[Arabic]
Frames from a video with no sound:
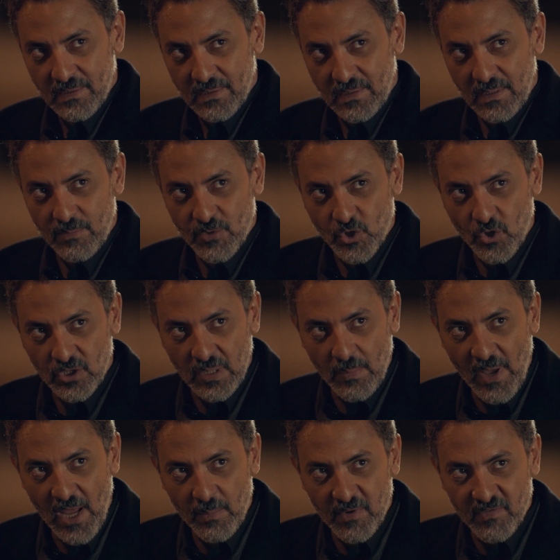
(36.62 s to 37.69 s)
انت مش كنت
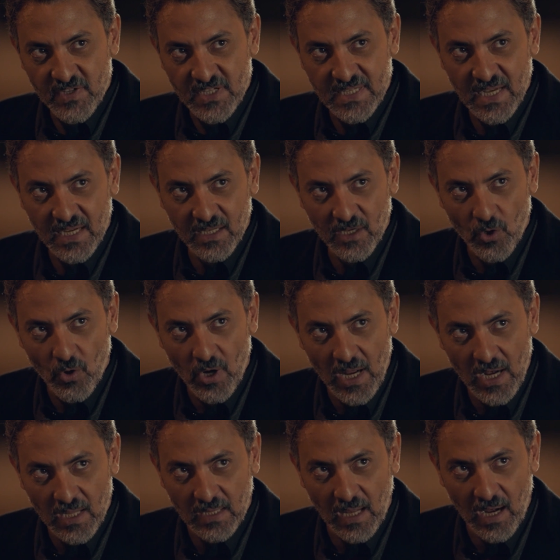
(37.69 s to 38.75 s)
مرمي في السجن لولا
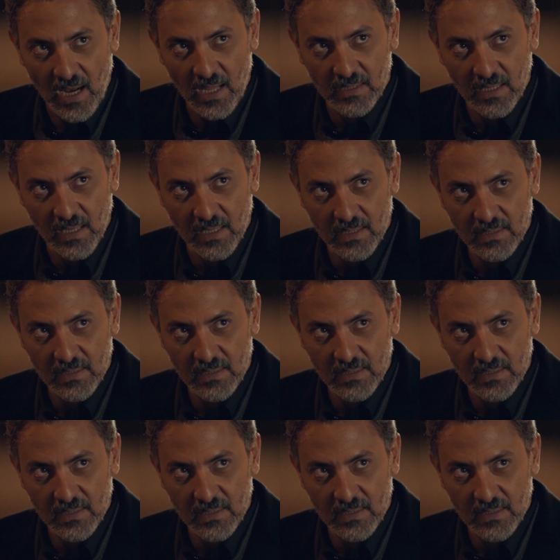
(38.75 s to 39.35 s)
انا طلعتك؟